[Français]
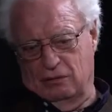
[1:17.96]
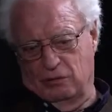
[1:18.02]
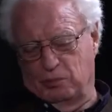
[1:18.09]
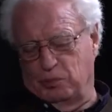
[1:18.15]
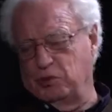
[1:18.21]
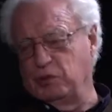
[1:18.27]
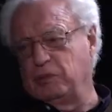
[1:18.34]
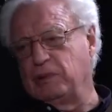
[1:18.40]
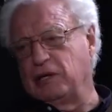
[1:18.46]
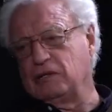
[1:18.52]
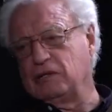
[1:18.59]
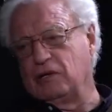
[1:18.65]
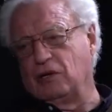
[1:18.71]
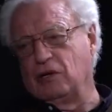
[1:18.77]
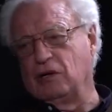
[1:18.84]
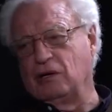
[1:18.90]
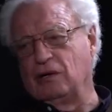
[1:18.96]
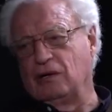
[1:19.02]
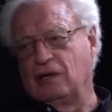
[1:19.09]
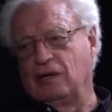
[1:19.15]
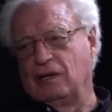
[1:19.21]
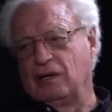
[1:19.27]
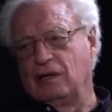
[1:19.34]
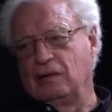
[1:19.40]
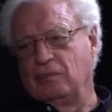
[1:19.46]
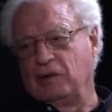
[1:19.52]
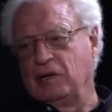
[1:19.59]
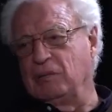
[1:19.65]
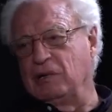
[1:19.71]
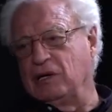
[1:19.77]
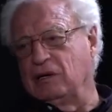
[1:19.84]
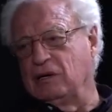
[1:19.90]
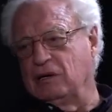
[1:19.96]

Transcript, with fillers: une petite partie de leur PIB.